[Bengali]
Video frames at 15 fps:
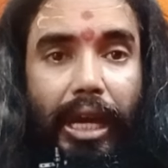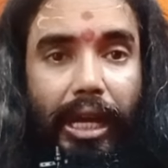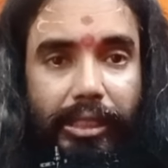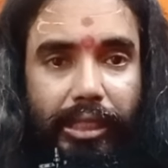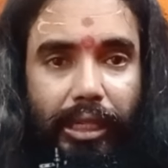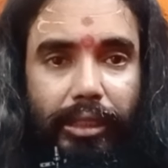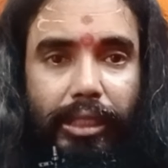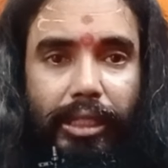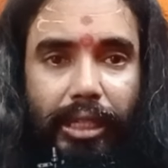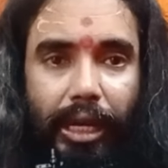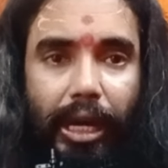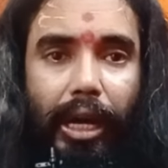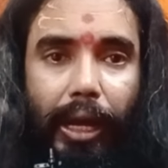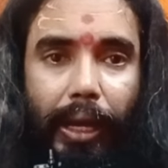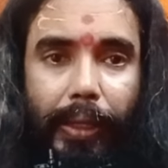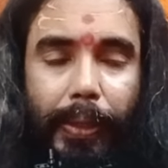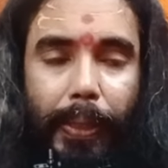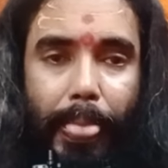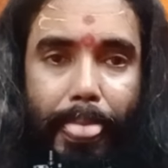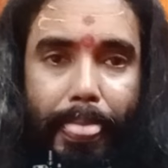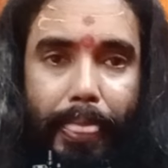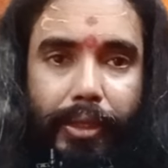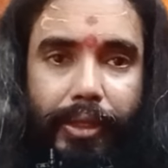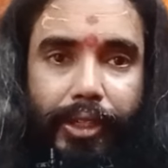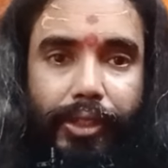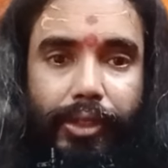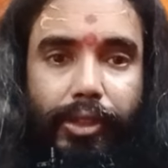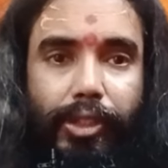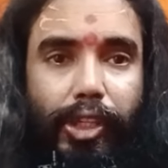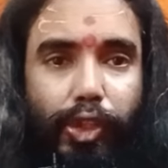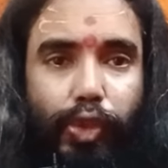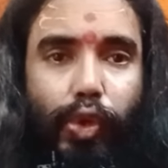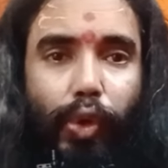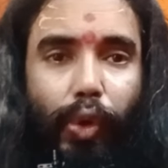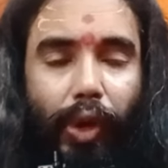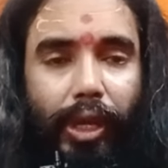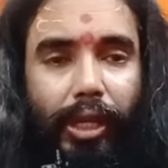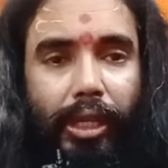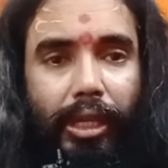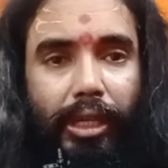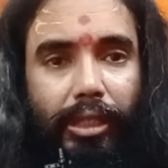আর যাদের কান দীর্ঘ হয়